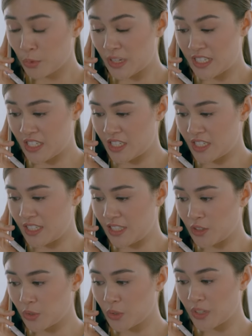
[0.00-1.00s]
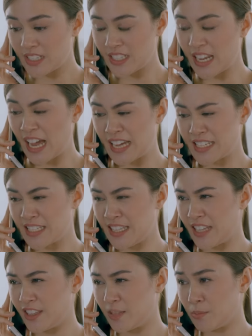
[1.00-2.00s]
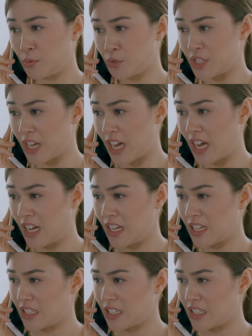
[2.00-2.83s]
po kasi siya dito kasi na-aksidente po siya.